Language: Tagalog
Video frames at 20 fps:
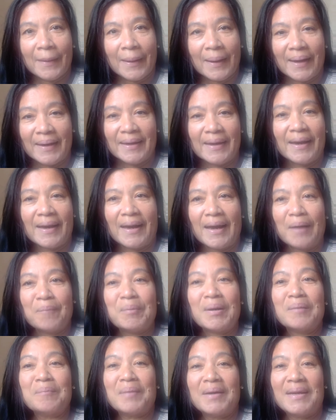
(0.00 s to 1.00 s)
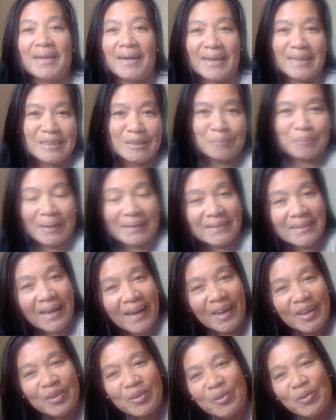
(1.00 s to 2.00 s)
Kaya habang malakas pa
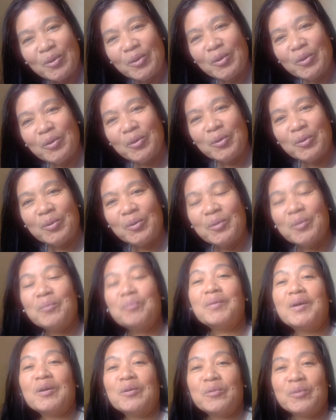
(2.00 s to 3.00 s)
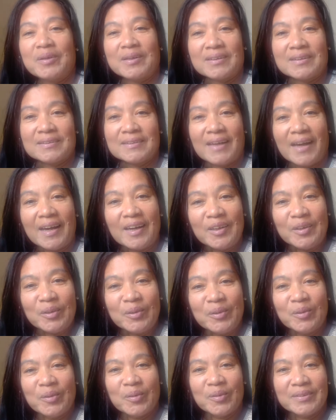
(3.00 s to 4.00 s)
tayo, mag-work
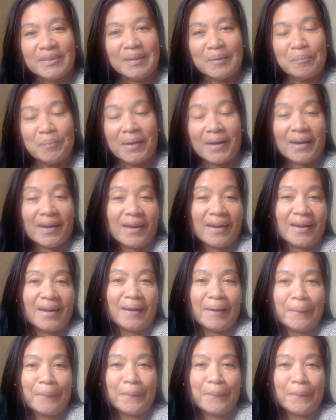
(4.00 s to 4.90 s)
tayo, di ba?